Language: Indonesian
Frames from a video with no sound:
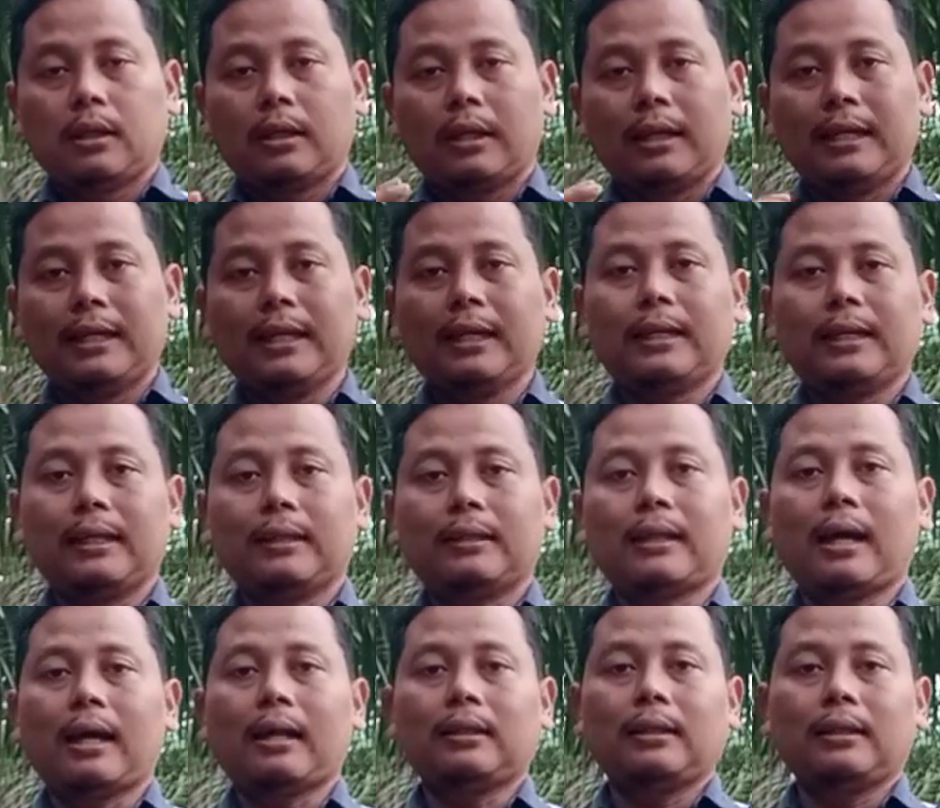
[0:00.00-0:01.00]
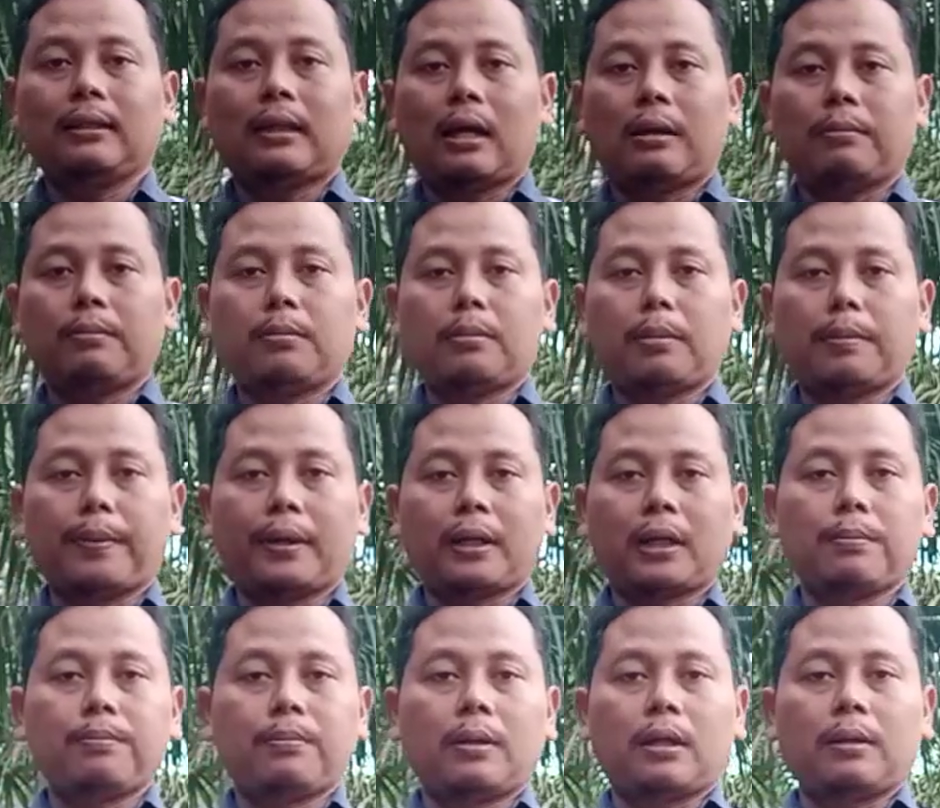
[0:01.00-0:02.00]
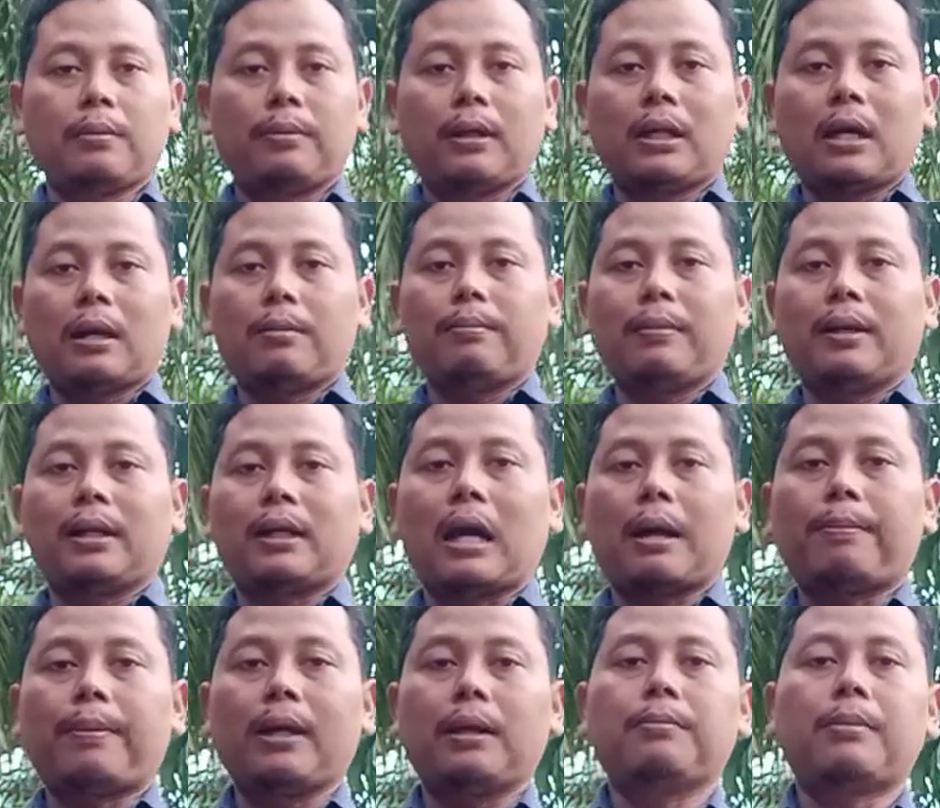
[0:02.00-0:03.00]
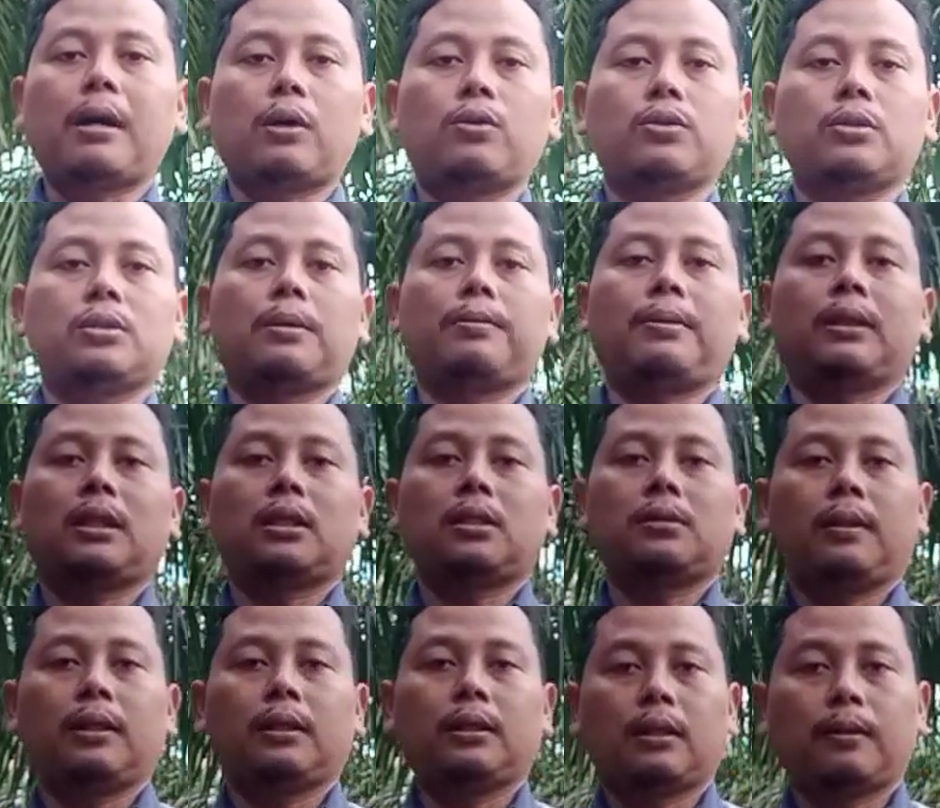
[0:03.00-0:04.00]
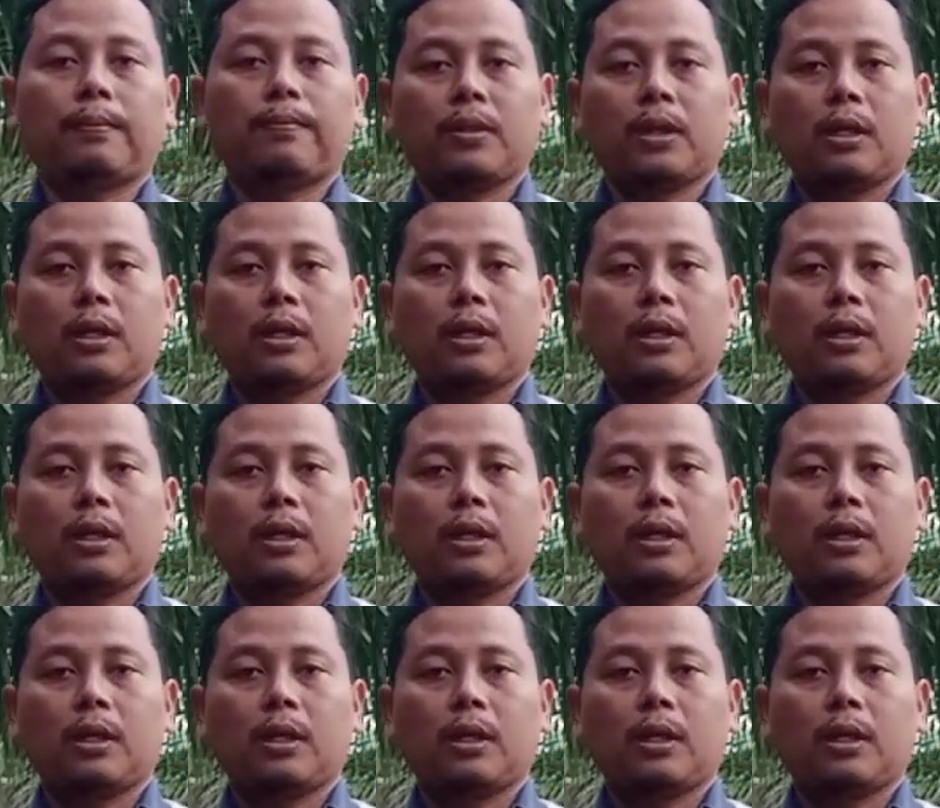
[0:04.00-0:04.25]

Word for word: ini kita tidak memaparkan bagaimana merek apa yang bagus sahabat tani seplenter